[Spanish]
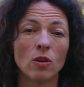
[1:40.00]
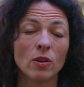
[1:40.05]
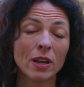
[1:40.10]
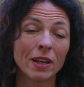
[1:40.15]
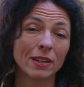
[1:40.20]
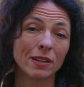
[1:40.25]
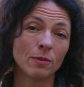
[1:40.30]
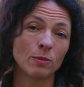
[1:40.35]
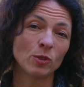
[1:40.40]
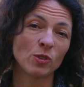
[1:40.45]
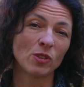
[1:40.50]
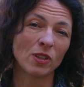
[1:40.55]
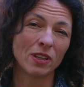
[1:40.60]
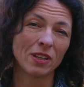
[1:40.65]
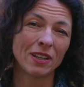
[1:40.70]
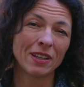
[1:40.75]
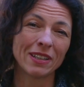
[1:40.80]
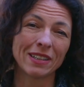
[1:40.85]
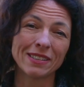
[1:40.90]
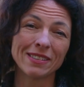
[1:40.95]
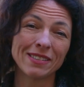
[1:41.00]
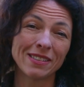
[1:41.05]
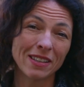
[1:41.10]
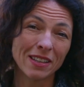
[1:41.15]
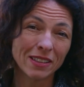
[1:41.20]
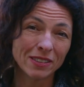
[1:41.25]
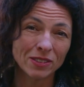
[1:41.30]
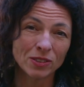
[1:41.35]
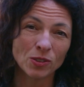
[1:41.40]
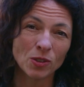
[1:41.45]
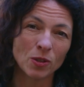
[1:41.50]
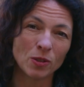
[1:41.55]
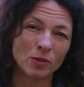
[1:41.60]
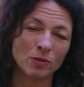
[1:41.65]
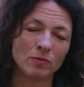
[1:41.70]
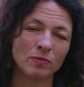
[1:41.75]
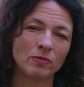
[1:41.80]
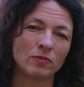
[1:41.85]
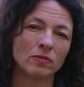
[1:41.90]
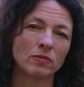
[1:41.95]
Ahora queremos seguir
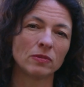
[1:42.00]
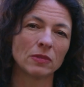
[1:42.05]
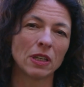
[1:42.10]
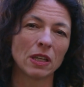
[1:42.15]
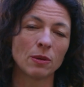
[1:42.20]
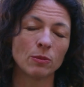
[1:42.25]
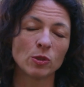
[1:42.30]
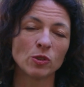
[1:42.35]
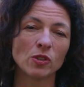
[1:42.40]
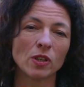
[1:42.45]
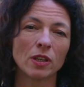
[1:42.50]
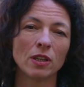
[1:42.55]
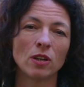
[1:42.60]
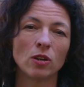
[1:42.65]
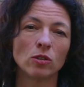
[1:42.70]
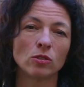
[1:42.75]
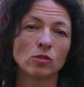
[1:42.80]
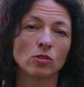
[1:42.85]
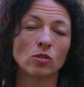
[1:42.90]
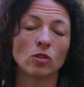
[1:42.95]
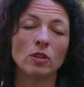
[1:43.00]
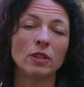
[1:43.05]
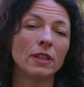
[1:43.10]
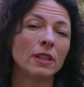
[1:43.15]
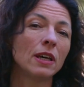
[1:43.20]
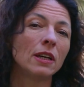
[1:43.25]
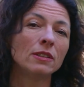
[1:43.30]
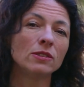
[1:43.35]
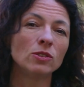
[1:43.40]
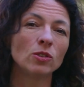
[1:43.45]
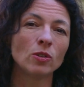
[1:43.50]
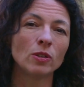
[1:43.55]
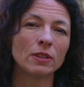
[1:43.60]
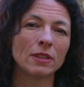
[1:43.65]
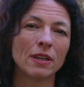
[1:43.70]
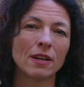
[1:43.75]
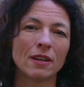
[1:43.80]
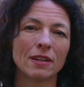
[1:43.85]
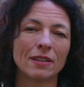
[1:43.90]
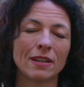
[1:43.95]
creciendo, queremos seguir consolidando
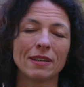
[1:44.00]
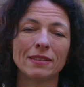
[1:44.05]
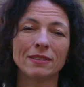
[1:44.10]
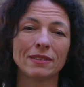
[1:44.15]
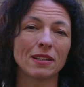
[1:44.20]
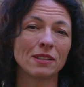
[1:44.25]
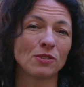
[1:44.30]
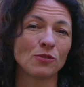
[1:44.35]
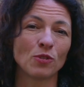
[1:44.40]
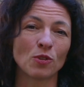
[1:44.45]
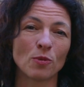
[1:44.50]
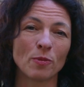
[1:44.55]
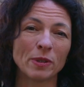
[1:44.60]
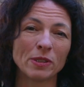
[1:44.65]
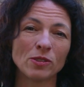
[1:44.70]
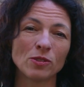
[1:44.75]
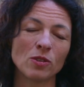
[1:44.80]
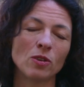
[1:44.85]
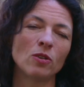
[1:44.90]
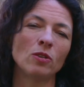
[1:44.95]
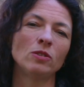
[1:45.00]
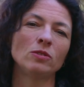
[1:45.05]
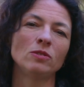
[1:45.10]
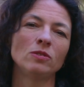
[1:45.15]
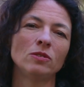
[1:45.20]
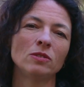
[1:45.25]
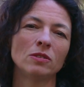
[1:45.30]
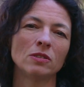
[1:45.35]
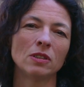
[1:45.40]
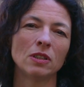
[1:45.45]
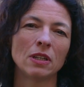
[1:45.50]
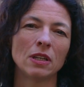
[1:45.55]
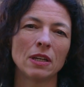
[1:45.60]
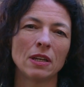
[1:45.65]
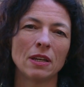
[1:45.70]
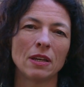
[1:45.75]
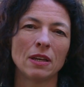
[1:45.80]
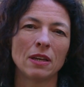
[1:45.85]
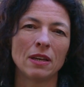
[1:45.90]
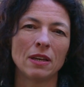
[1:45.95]
esta gran transformación.
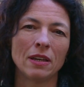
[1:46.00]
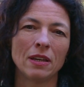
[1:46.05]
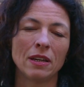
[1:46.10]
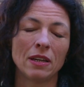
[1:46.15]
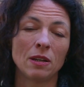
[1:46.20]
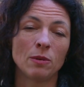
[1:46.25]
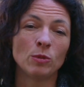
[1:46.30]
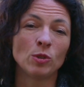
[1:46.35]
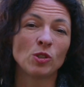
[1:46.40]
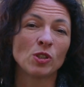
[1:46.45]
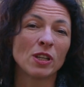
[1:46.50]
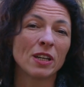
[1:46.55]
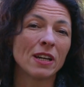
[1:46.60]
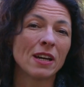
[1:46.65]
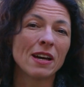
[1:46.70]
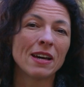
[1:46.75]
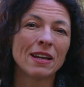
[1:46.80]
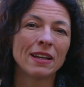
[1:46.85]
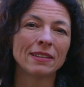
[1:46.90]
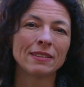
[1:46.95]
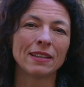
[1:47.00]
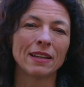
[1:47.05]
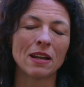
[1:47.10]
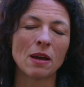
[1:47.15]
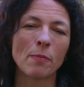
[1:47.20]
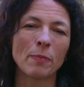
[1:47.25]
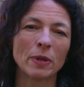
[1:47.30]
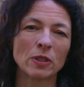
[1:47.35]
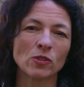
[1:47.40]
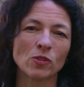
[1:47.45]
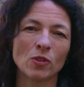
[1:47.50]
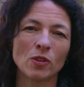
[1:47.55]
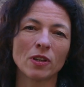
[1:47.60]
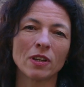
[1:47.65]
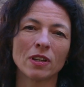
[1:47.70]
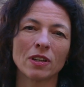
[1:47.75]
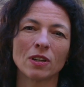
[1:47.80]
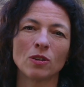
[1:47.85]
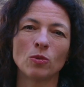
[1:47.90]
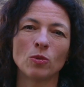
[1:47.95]
Queremos llegar hasta las
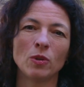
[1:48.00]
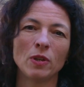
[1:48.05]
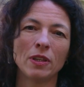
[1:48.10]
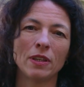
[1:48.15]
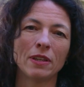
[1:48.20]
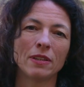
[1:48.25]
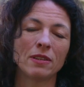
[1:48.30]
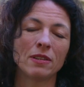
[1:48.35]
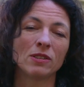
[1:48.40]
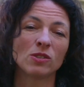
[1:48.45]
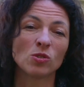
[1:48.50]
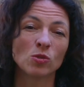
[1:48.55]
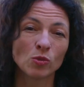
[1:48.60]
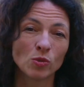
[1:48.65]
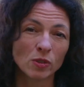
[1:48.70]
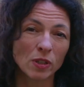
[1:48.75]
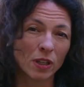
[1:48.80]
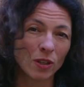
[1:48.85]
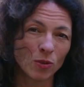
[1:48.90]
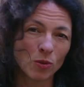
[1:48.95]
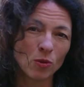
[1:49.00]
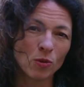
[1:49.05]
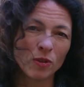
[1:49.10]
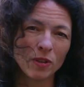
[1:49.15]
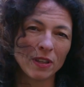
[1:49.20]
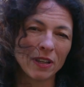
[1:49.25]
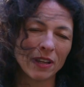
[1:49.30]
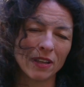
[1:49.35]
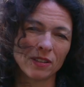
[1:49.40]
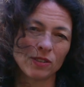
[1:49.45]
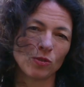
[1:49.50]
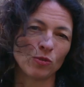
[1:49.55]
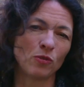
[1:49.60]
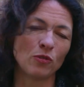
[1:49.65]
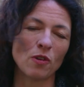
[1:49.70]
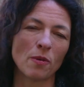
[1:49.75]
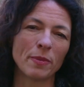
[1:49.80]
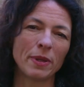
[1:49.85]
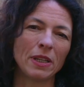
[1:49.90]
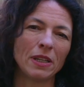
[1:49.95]
personas que cuidan de su salud y la de su
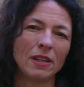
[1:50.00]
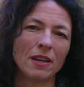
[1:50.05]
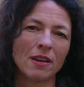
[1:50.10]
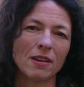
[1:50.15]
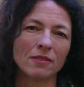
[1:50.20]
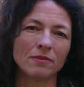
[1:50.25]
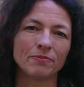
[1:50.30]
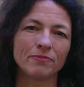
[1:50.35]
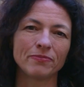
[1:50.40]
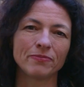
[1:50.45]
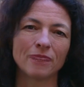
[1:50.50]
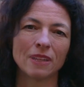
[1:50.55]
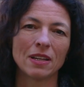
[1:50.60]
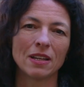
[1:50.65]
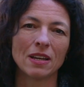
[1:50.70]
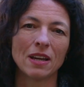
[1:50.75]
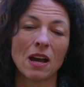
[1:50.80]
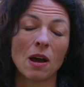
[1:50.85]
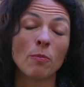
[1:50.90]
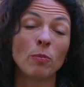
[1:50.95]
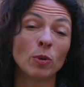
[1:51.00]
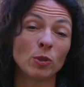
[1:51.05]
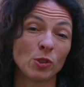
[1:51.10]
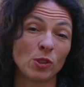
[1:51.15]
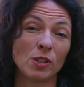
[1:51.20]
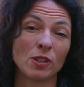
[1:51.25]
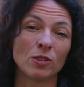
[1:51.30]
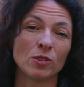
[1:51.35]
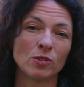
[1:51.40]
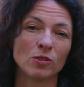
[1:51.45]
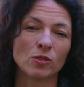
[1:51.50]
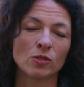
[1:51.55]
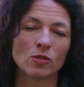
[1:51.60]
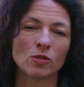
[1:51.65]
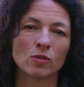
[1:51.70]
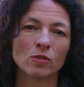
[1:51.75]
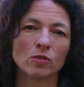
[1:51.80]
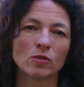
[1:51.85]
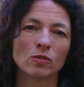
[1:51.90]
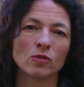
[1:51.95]
familia.
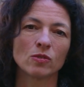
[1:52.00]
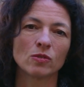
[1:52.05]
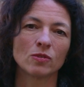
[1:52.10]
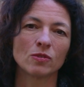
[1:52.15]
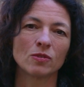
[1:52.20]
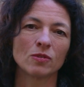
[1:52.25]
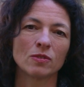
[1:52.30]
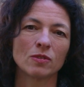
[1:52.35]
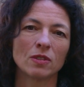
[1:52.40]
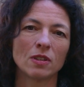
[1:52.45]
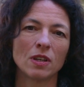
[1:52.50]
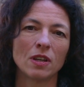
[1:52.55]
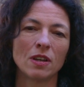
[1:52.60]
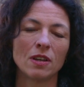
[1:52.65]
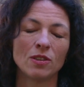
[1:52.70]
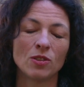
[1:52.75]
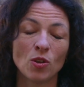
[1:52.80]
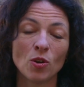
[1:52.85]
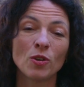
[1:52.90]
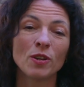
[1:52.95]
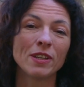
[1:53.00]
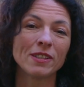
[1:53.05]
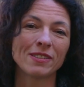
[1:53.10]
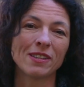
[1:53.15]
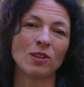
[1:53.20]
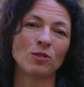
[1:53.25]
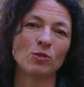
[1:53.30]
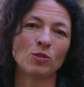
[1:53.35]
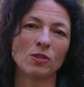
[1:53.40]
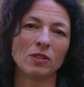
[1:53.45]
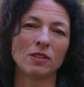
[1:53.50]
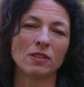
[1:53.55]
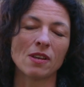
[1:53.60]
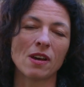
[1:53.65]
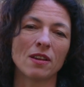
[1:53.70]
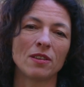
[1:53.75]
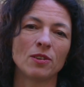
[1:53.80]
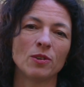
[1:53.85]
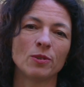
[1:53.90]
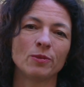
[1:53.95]
Apóyenos. Donia Salud Sin
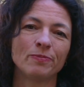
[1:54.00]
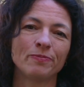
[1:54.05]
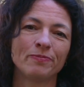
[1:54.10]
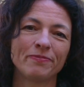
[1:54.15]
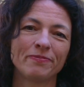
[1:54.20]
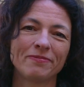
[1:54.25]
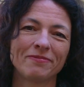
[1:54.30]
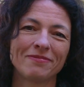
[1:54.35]
Daño.